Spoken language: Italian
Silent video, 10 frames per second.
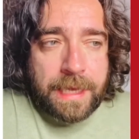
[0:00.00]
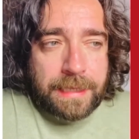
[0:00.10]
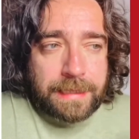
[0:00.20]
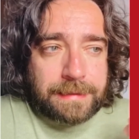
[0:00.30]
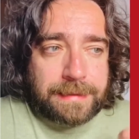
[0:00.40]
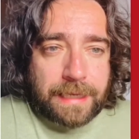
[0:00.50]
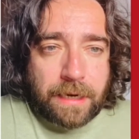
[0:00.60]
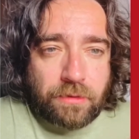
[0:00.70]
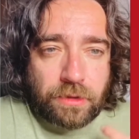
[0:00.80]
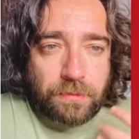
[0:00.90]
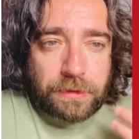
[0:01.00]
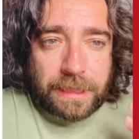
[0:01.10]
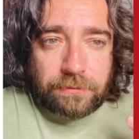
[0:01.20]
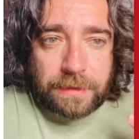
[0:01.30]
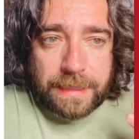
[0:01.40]
i renziani hanno
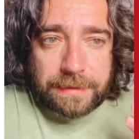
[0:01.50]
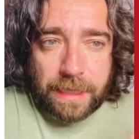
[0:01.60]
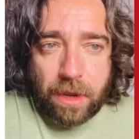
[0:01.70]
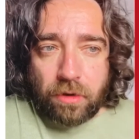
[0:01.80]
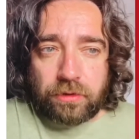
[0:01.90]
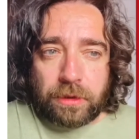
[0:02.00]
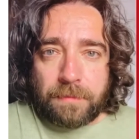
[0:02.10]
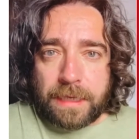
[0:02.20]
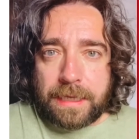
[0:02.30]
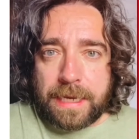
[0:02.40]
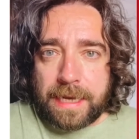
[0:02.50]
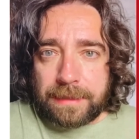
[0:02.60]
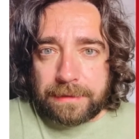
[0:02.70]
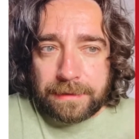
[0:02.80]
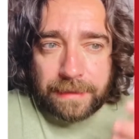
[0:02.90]
dimostrato di essere ottimi
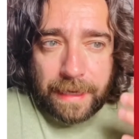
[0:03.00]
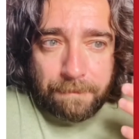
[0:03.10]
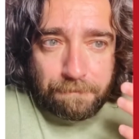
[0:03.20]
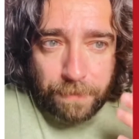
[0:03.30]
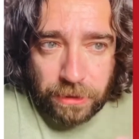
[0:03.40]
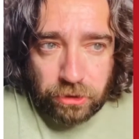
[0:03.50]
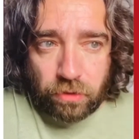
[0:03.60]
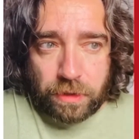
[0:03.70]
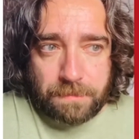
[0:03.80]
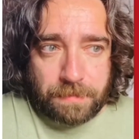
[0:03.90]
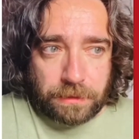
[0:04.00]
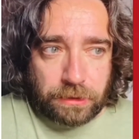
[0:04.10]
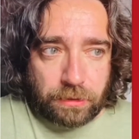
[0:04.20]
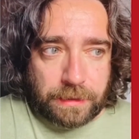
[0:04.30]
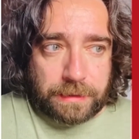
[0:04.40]
alleati della peggiore
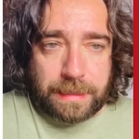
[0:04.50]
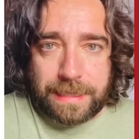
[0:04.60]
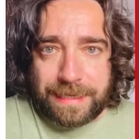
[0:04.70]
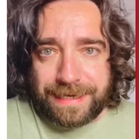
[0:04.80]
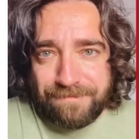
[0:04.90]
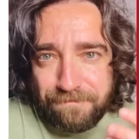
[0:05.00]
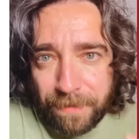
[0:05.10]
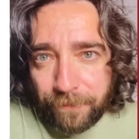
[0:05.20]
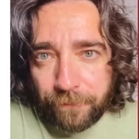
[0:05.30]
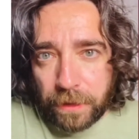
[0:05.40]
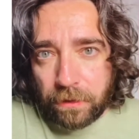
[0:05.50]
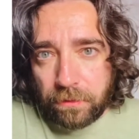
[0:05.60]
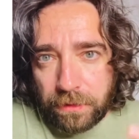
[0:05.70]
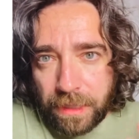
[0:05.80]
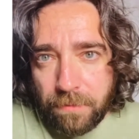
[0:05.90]
imprenditoria italiana,
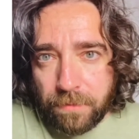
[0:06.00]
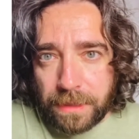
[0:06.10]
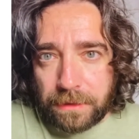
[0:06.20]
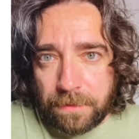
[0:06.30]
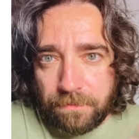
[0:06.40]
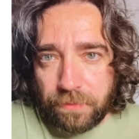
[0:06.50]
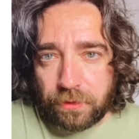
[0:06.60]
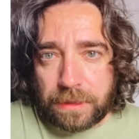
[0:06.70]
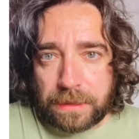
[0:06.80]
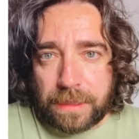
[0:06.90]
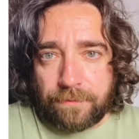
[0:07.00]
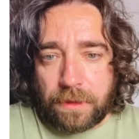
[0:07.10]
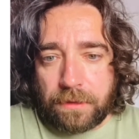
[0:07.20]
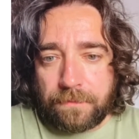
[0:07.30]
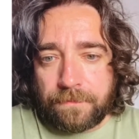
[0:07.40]
perfino nei momenti più
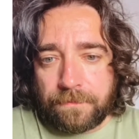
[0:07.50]
sgradevoli.